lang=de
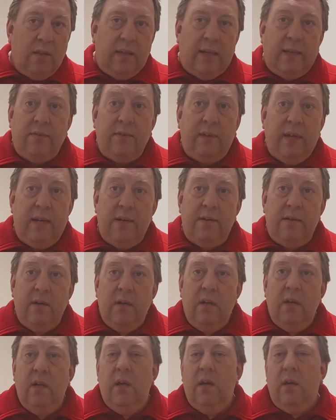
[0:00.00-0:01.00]
Das Geld
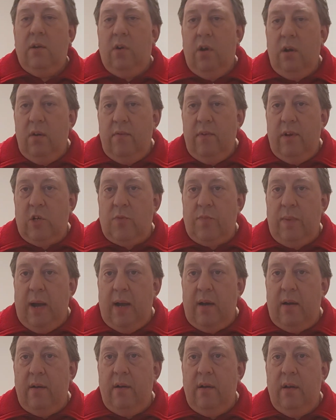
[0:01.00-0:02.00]
könnten wir
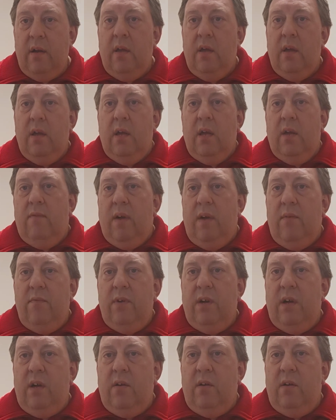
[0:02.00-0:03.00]
sparen wenn
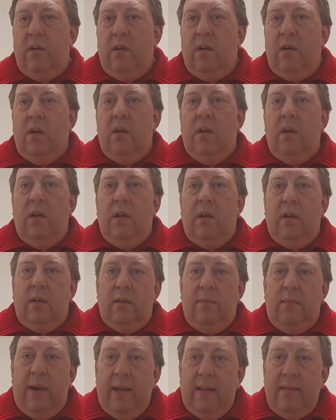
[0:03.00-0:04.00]
wir
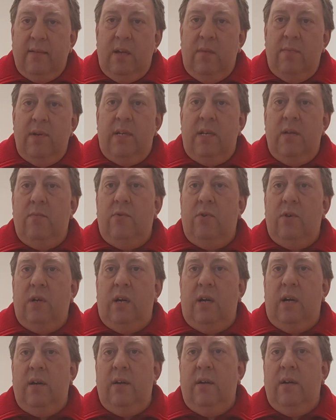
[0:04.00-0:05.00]
gemeinsam mit dem
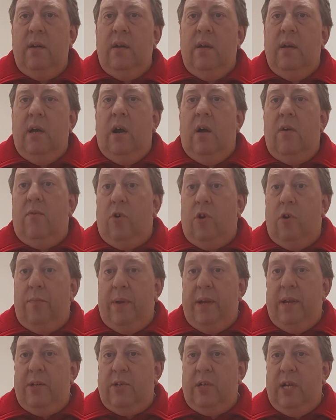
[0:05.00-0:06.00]
Organ auf
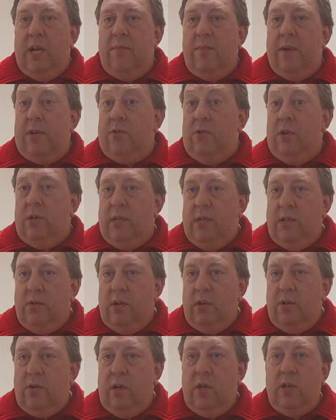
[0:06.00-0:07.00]
europäischer Ebene, natürlich nicht
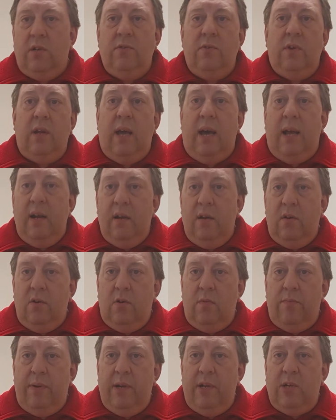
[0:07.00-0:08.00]
nur die Deutschen, sondern alle
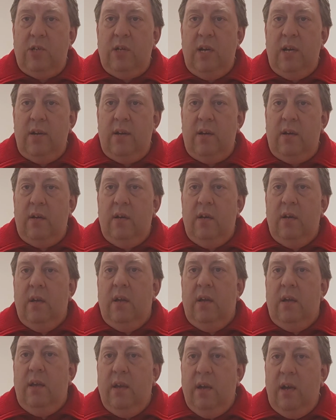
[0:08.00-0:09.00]
europäischen Länder,
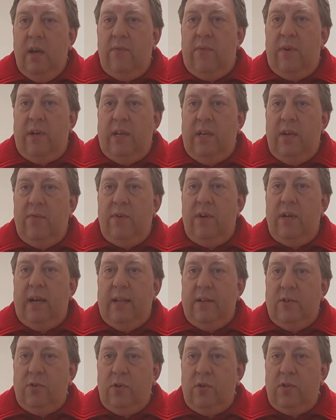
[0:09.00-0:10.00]
hier effektiven
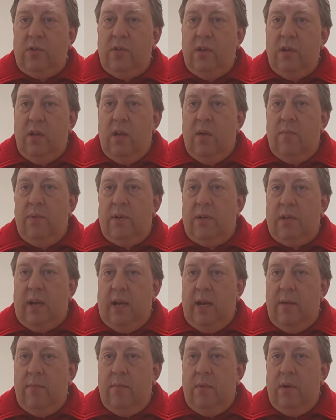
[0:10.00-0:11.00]
Grenzschutz
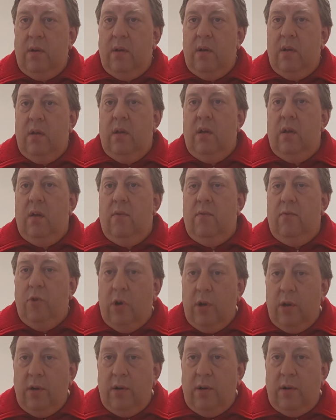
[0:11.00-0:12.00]
betreiben
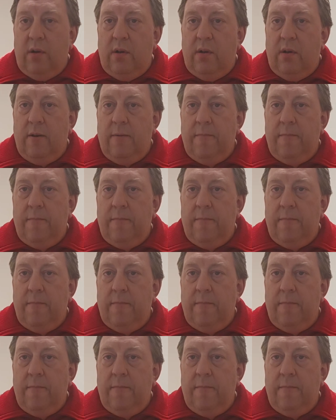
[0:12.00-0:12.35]
würden.